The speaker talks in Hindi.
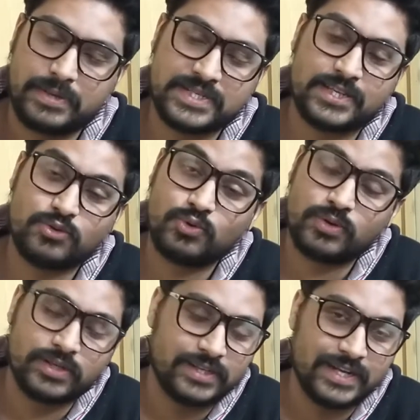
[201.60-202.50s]
पैसा तो
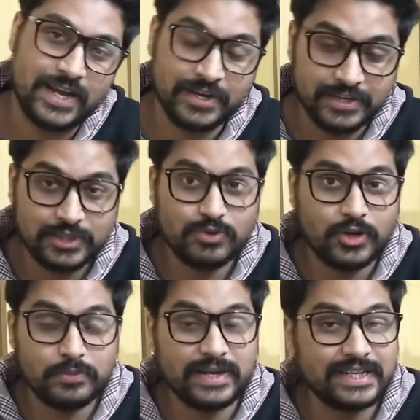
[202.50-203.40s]
अर्निंग तो
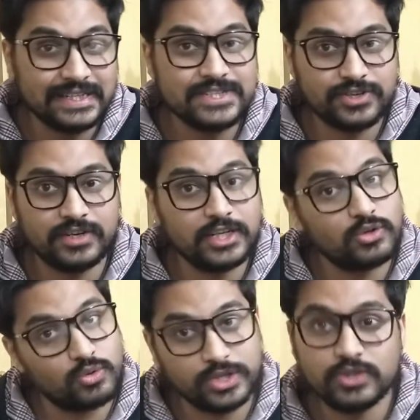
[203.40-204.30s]
ऑटोमेटिकली
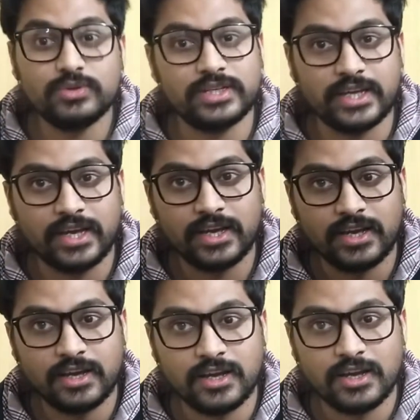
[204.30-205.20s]
जनरेट होनी होनी है
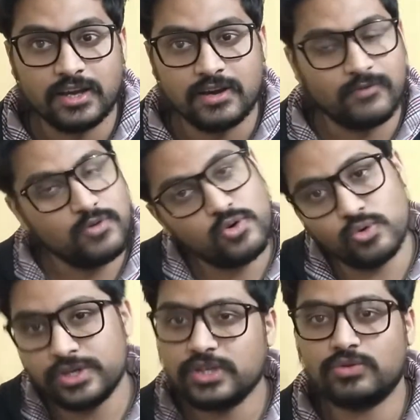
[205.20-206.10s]
वो
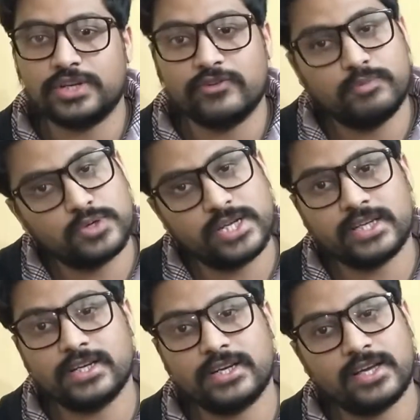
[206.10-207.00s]
होनी होनी है वो
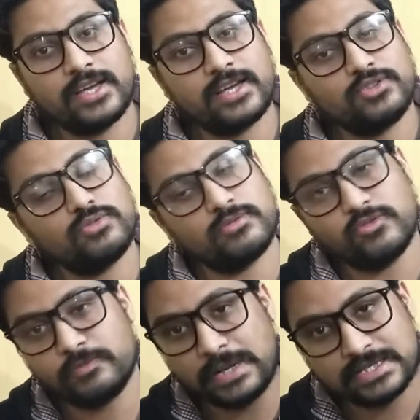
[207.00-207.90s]
प्रोजेक्ट करना है तो
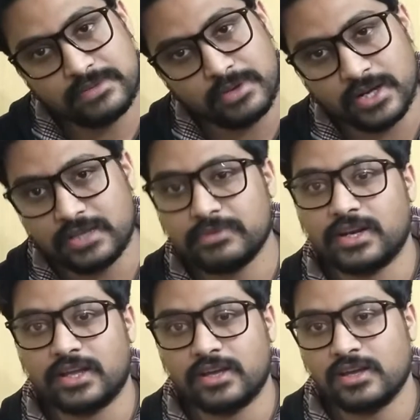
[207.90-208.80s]
वो पैसे मिलने ही
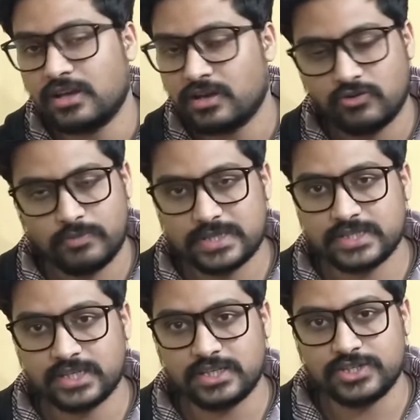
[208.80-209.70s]
मिलने वो
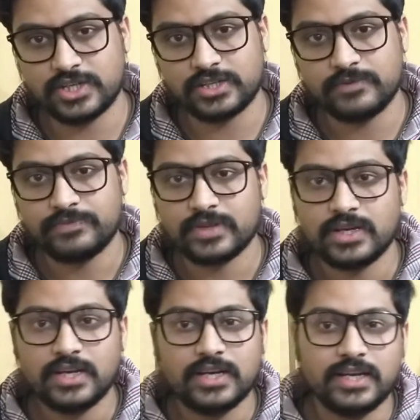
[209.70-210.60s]
पैसे कहीं नहीं जाते
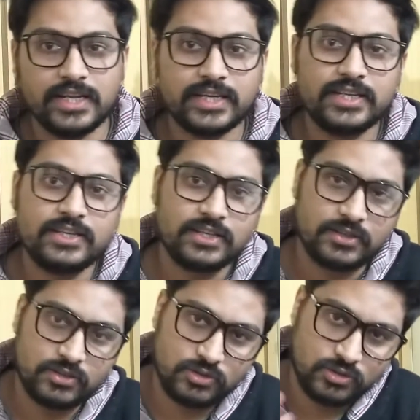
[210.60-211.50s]
लेकिन
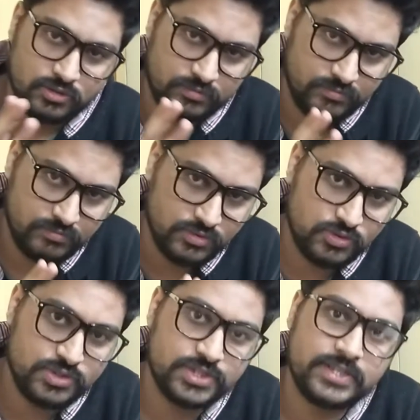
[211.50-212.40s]

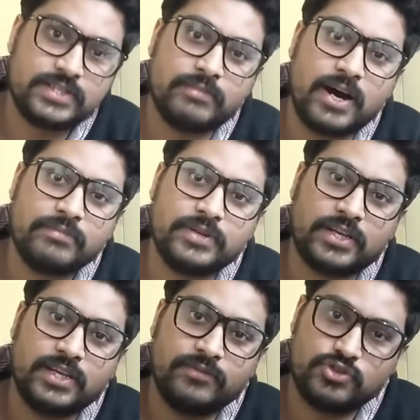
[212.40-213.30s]
जो चीज़ें दिमाग में
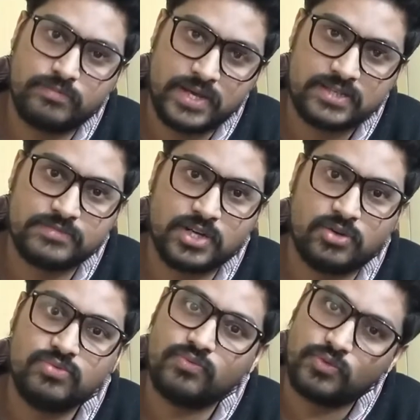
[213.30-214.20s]
रखें वो जो मैं समझा
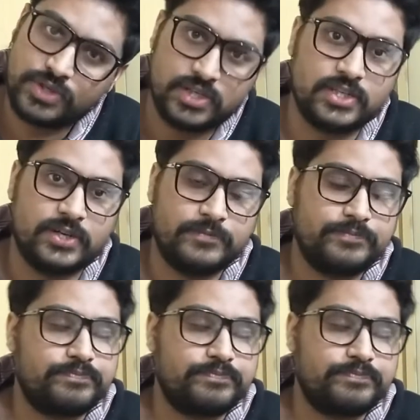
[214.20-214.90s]
रहा हूँ वो यही है